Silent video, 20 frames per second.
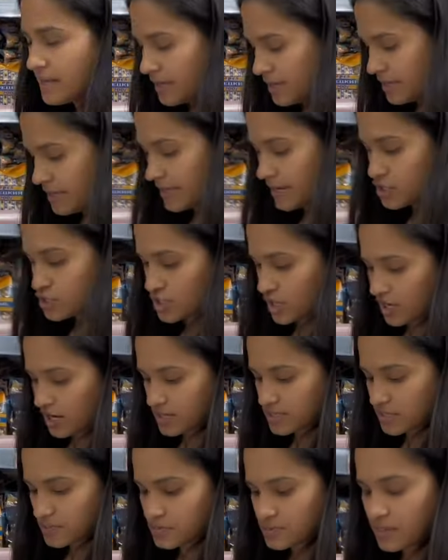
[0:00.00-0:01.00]
है ये रशिया
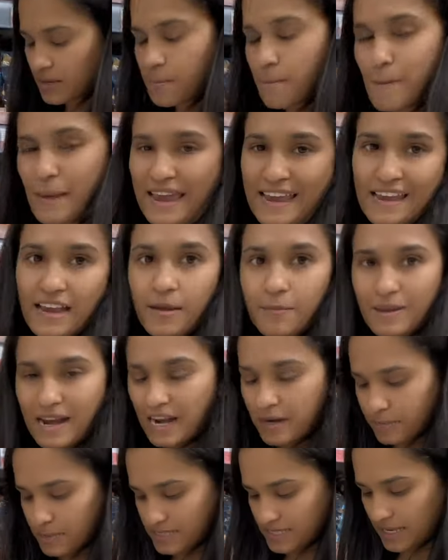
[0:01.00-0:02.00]
का सबसे महंगे
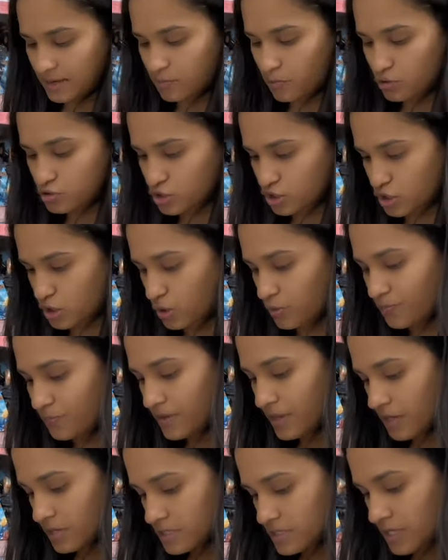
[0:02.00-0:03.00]
ब्रांड में से एक बोल सकते हो
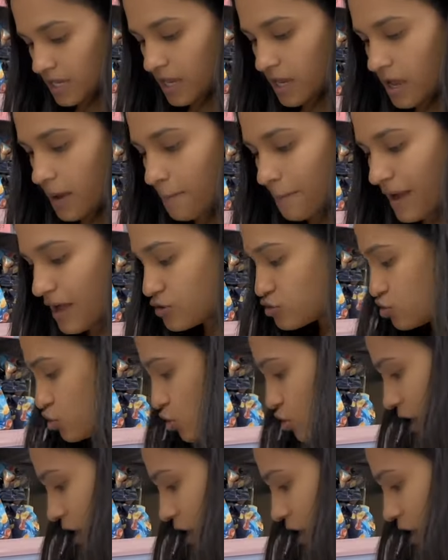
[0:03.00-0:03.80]
ठीक है ये 500